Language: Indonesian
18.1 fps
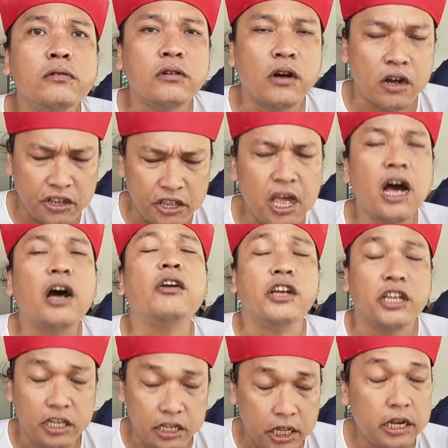Oh iya,
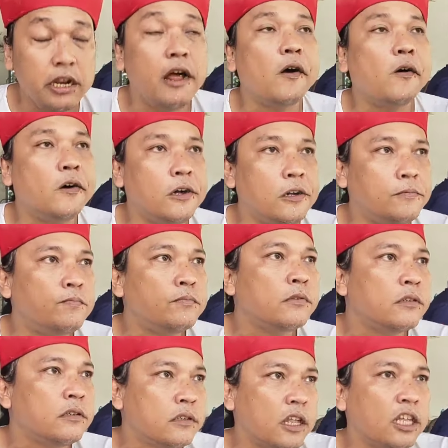begini gini aja. Ya. Oh.
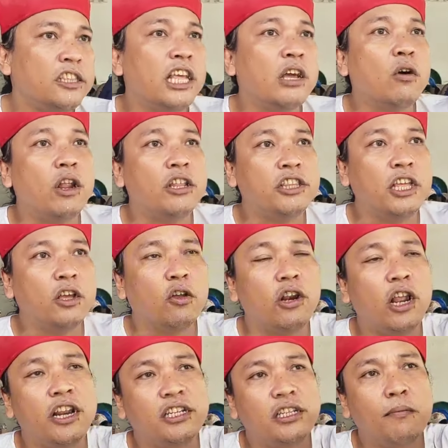Kalian tengok nanti
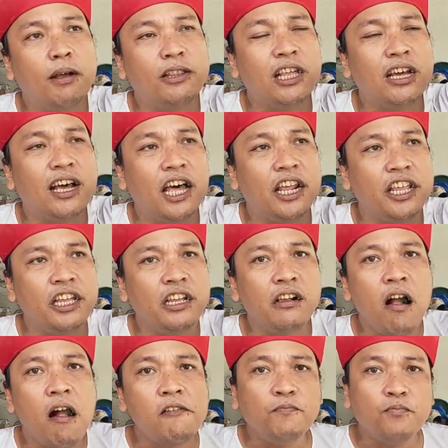kalau dari C Hari,
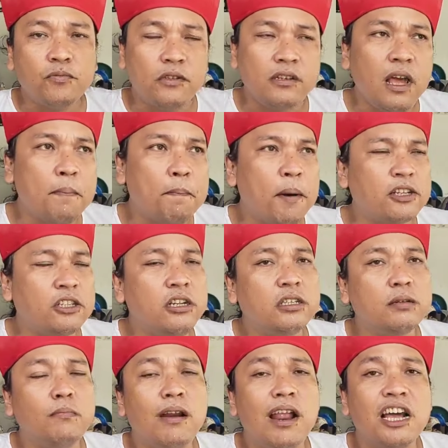dia pas
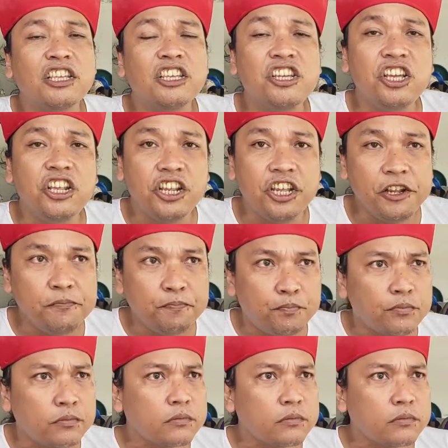di sebelah kiri,